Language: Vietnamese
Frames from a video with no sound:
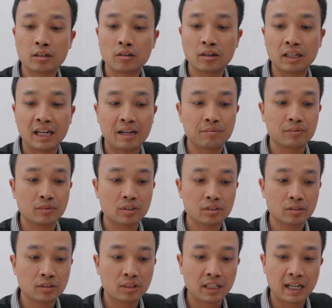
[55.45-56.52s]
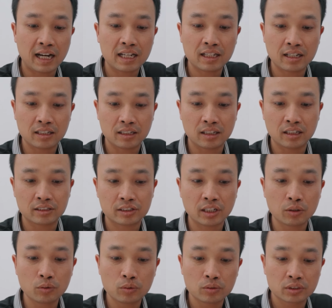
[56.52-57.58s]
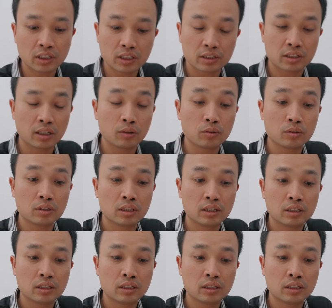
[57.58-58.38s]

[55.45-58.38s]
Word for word: họ làm nó nó khá là là là xấu rất là xấu